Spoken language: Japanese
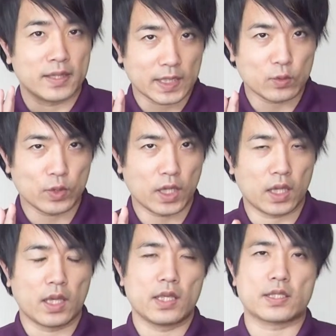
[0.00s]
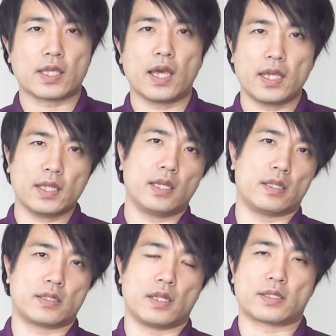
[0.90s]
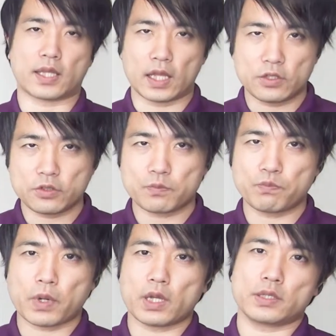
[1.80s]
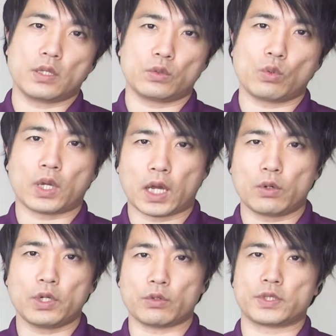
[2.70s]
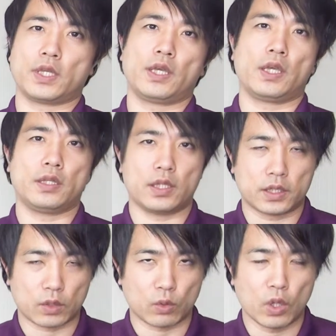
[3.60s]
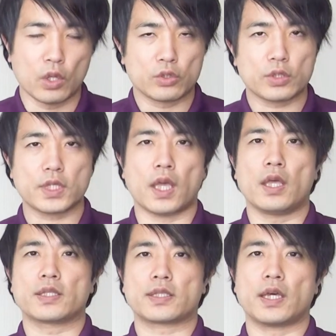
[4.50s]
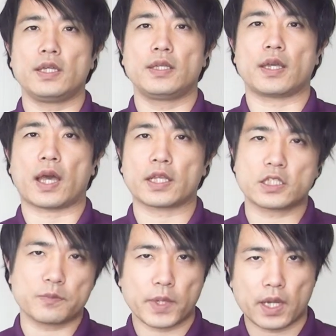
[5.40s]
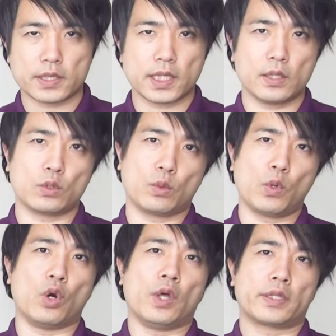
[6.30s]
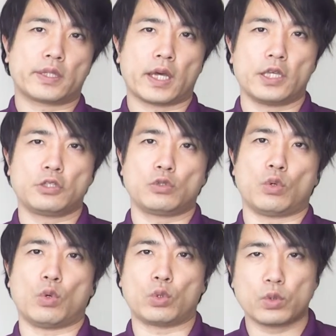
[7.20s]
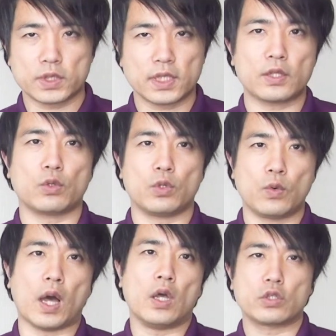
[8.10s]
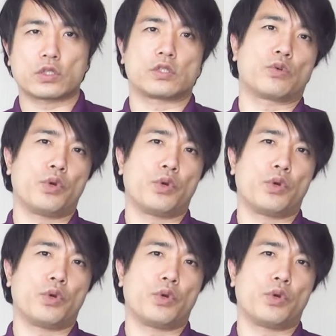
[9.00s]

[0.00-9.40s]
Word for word: ですので最大ですね さんじゅっパーセント カロリーを制限できたと、そして最大 はちパーセント も体重を落とせたというのはす